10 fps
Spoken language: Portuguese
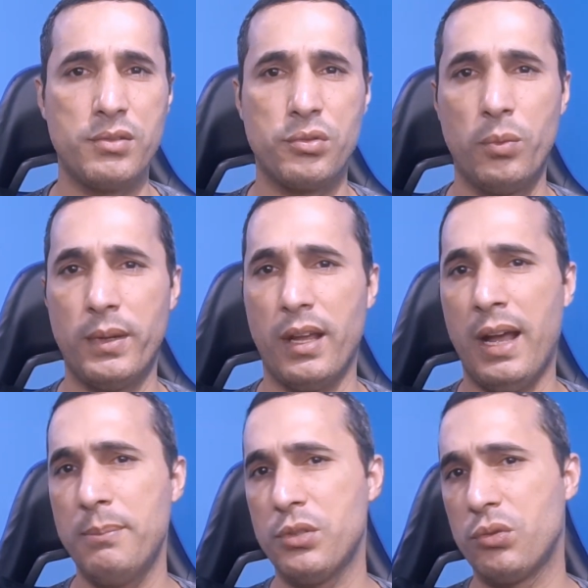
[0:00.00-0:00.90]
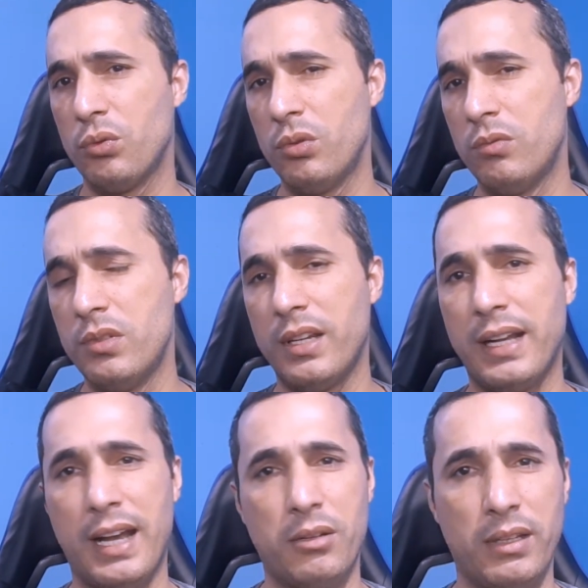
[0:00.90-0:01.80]
super absurdo de
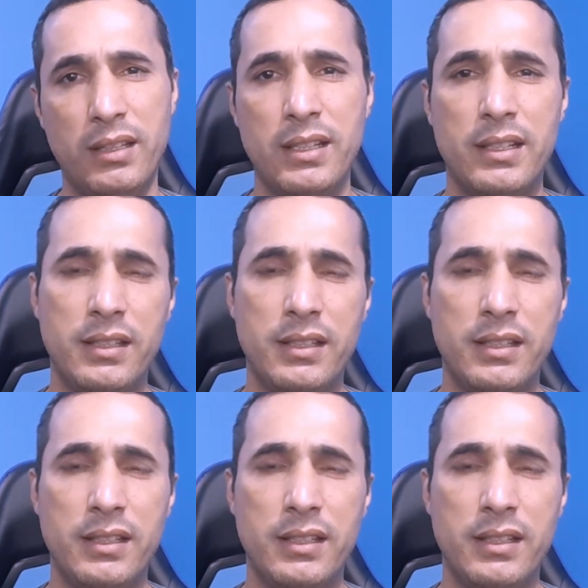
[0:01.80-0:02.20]
caro aí